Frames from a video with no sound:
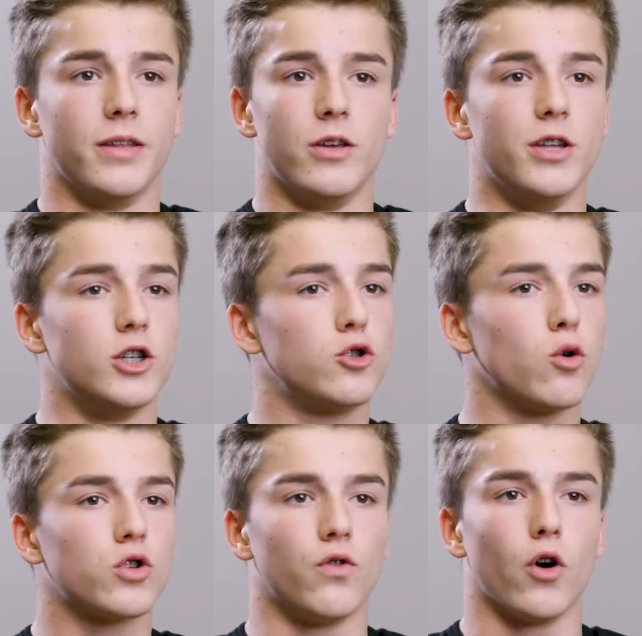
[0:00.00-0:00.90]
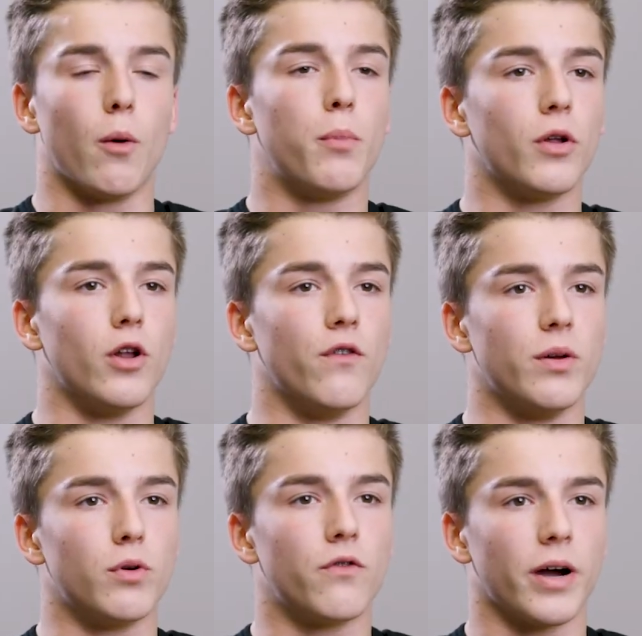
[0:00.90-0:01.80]
il y a des jours où tu ne voudras pas te lever
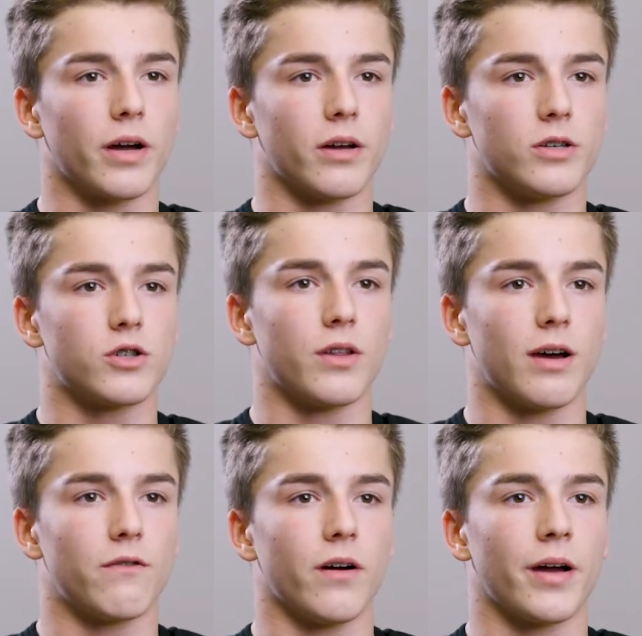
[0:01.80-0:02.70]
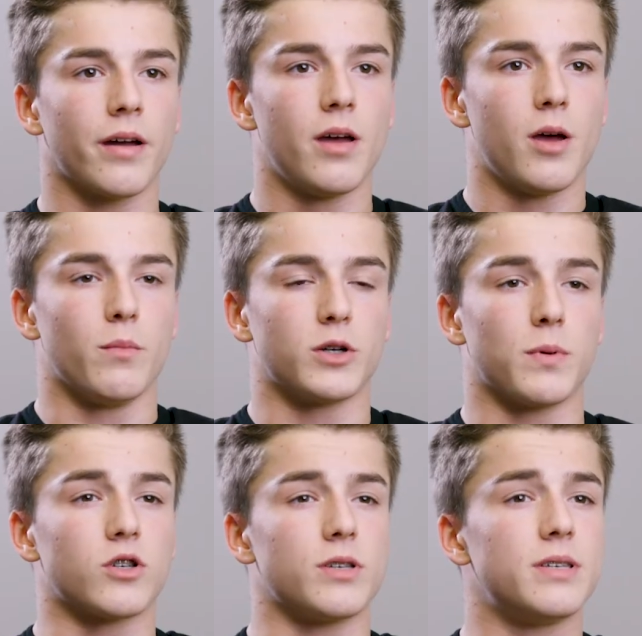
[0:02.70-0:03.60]
pour faire euh, ce que tu as à faire, mais je
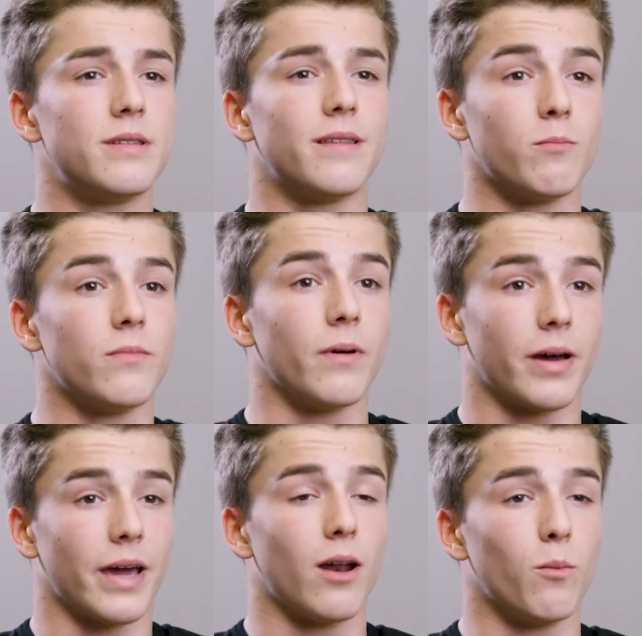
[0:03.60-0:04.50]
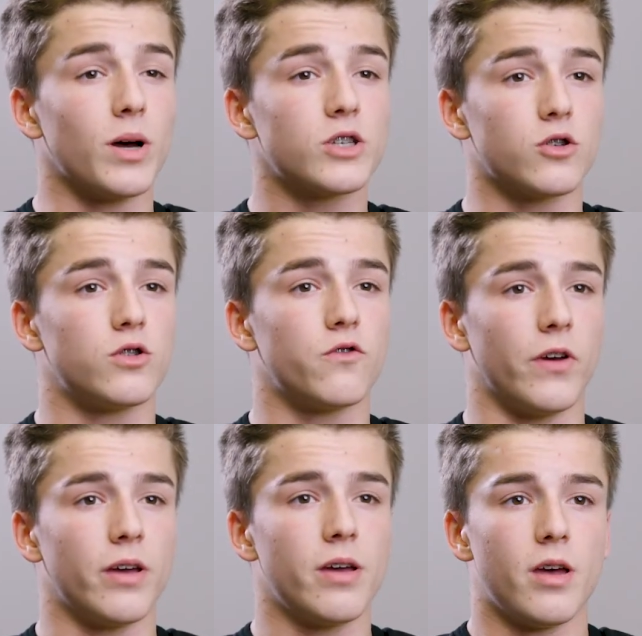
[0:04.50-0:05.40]
pense que si tu aimes réellement ce que tu
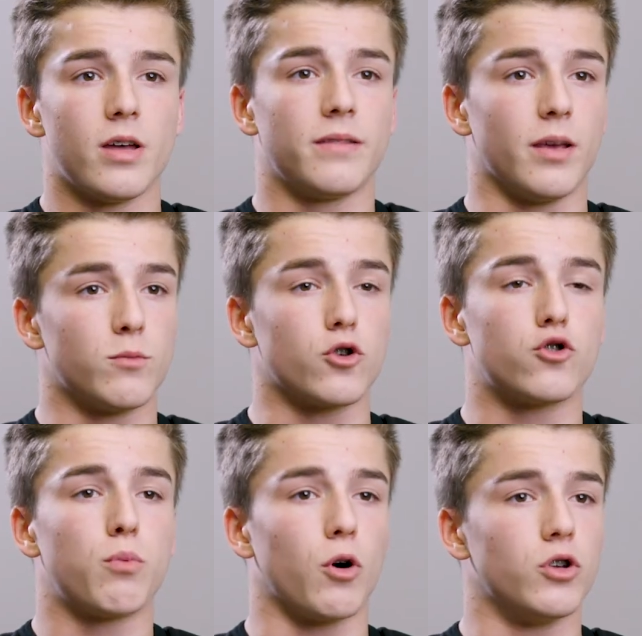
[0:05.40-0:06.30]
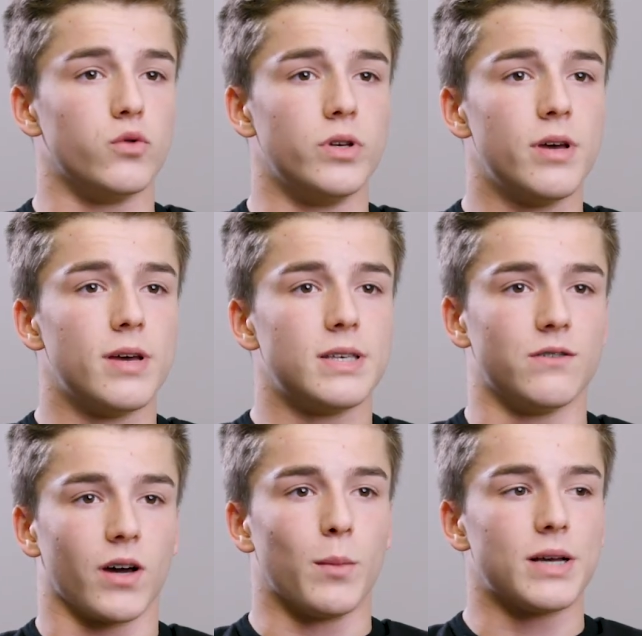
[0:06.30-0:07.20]
fais, tu aimes ce que tu produis, c'est
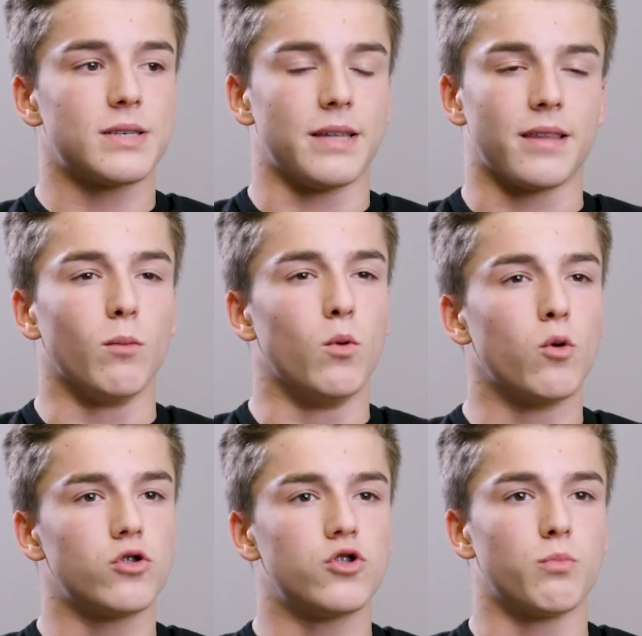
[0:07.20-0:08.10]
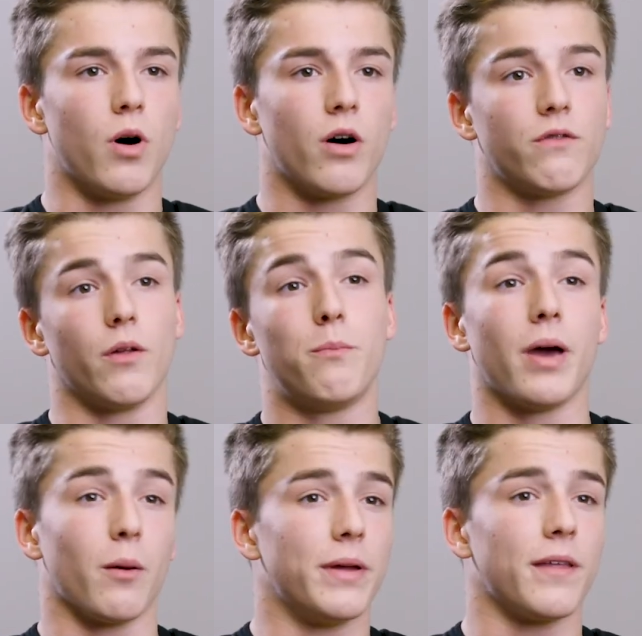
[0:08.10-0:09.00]
vraiment cet amour du sport qui va te
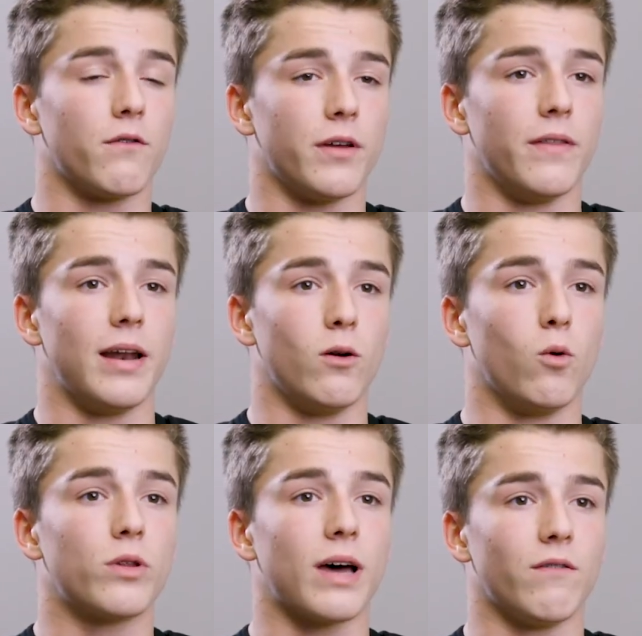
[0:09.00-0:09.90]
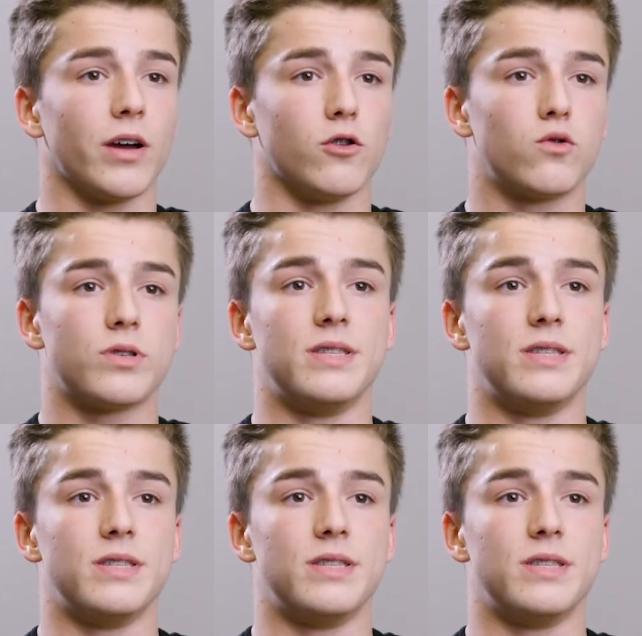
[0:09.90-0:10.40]
permettre en fait d'aller au travers de toutes ces